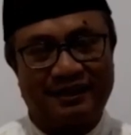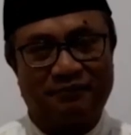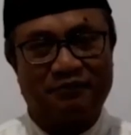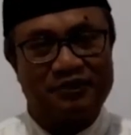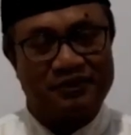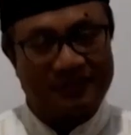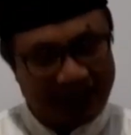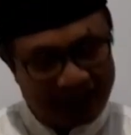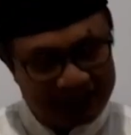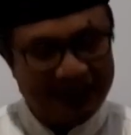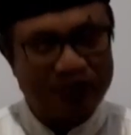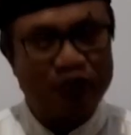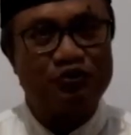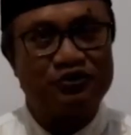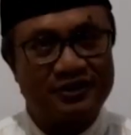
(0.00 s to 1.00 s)
tapi salah
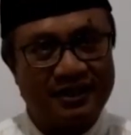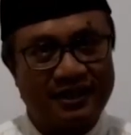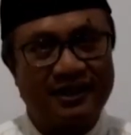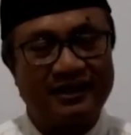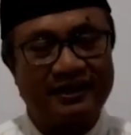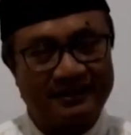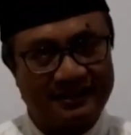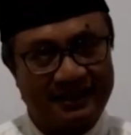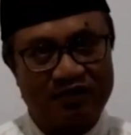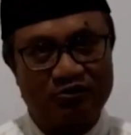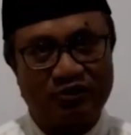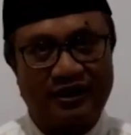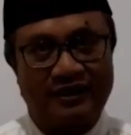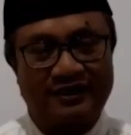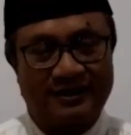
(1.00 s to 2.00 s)
satu cara yang kita
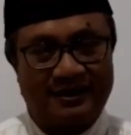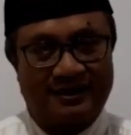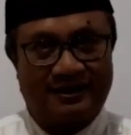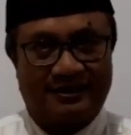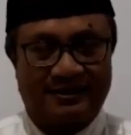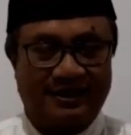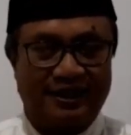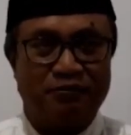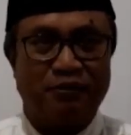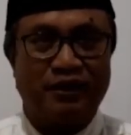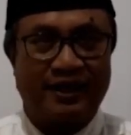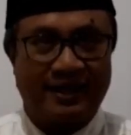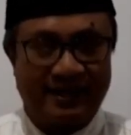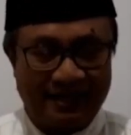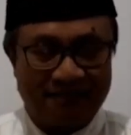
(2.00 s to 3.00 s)
lakukan adalah dengan
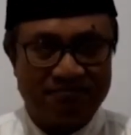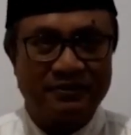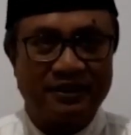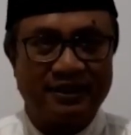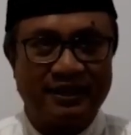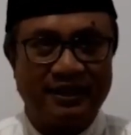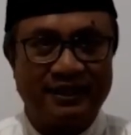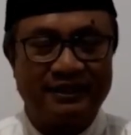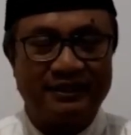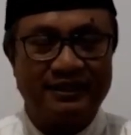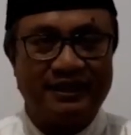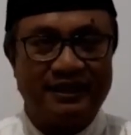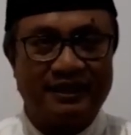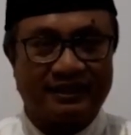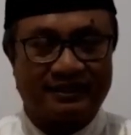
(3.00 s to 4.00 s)
menanamkan
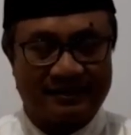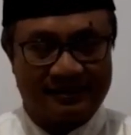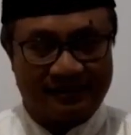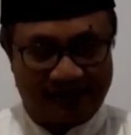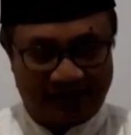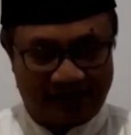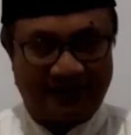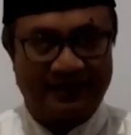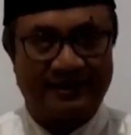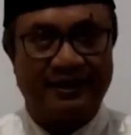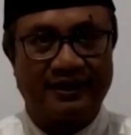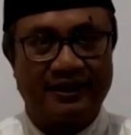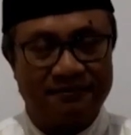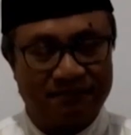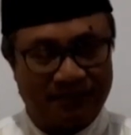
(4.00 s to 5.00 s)

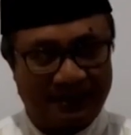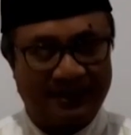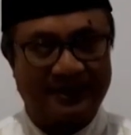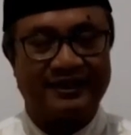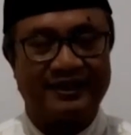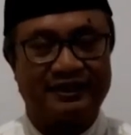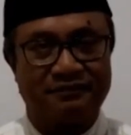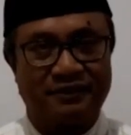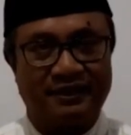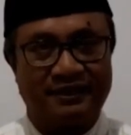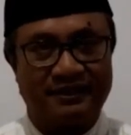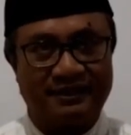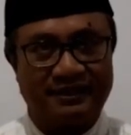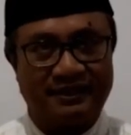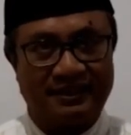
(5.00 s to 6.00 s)
kesadaran
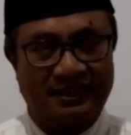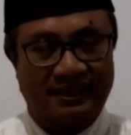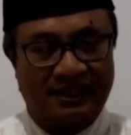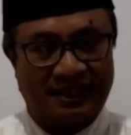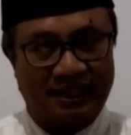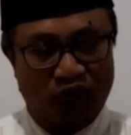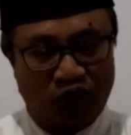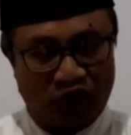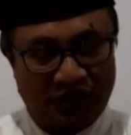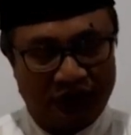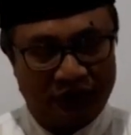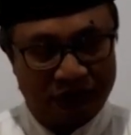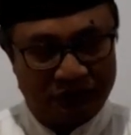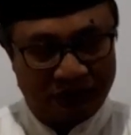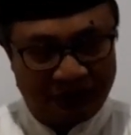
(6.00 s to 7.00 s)
beragama.
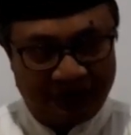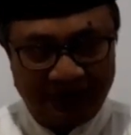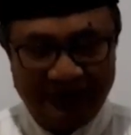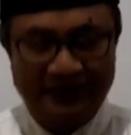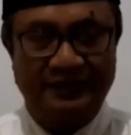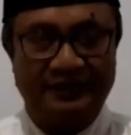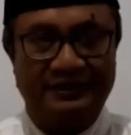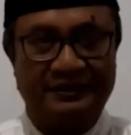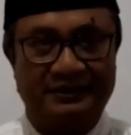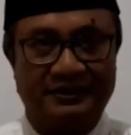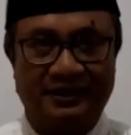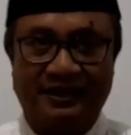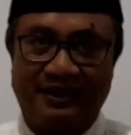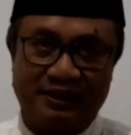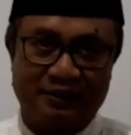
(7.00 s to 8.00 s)
Al-Wahyu
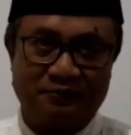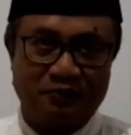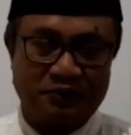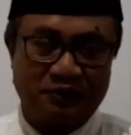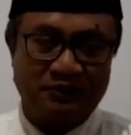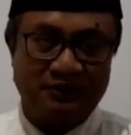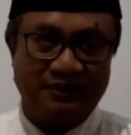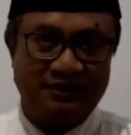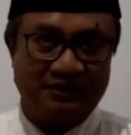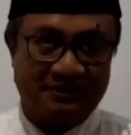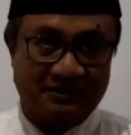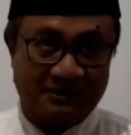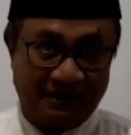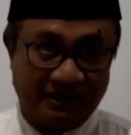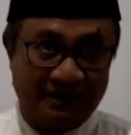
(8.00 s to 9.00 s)
ataupun
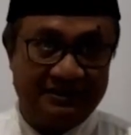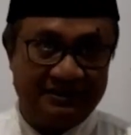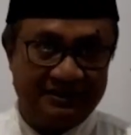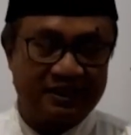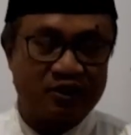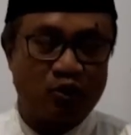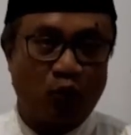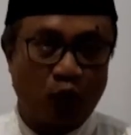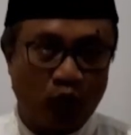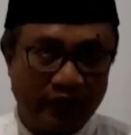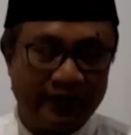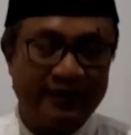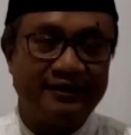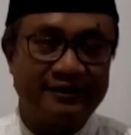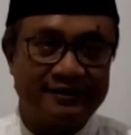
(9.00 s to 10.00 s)
Religious
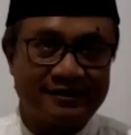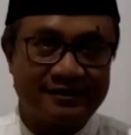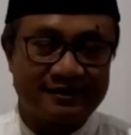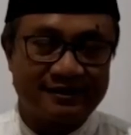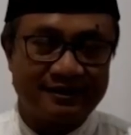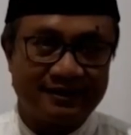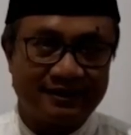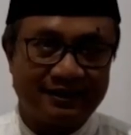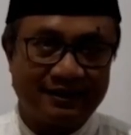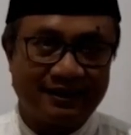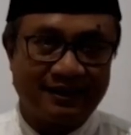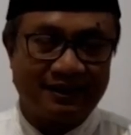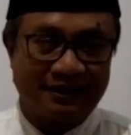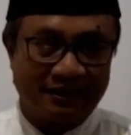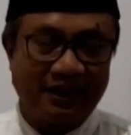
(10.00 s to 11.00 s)
Awareness,
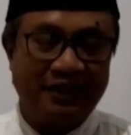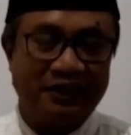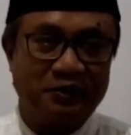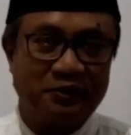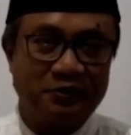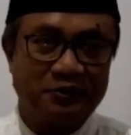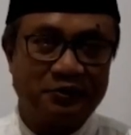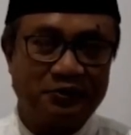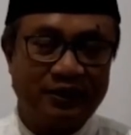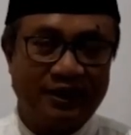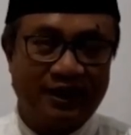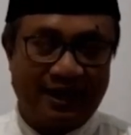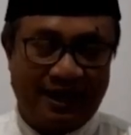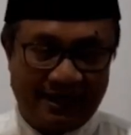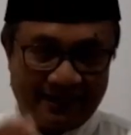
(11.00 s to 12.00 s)
yaitu
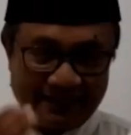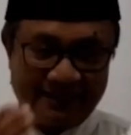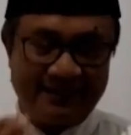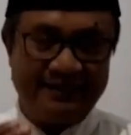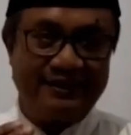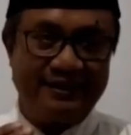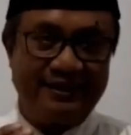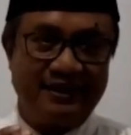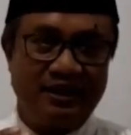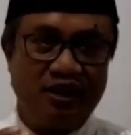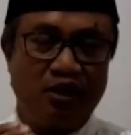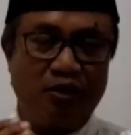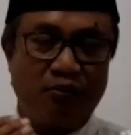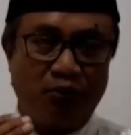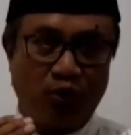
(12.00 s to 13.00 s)
adanya
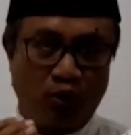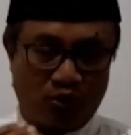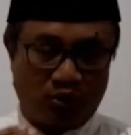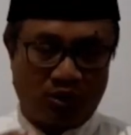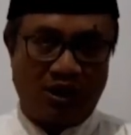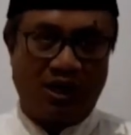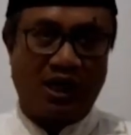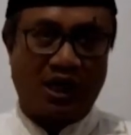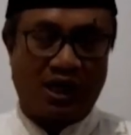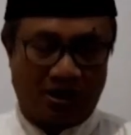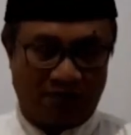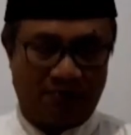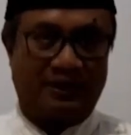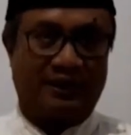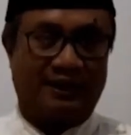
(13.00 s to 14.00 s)

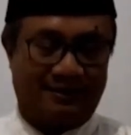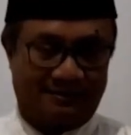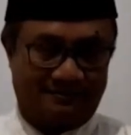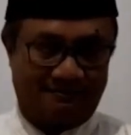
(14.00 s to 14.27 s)
muraqabah